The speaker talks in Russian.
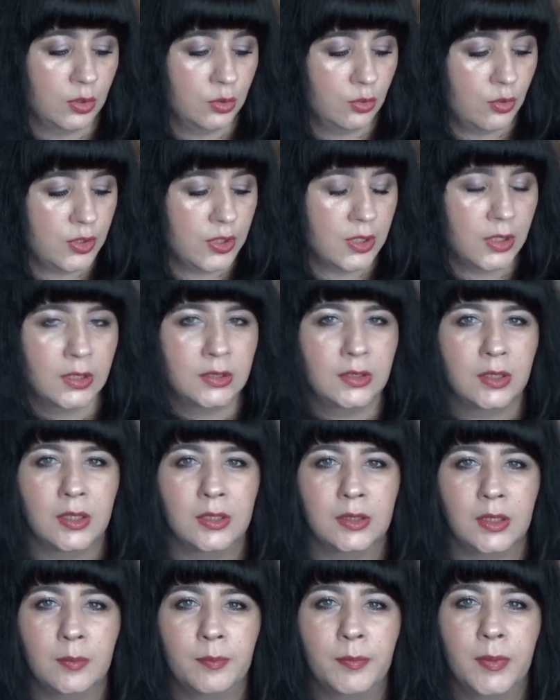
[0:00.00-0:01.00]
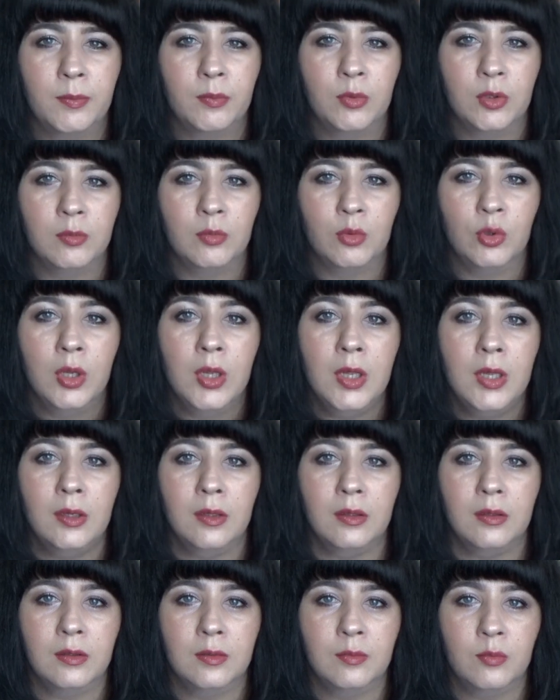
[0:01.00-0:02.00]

Ну и некоторые там, по-моему, э,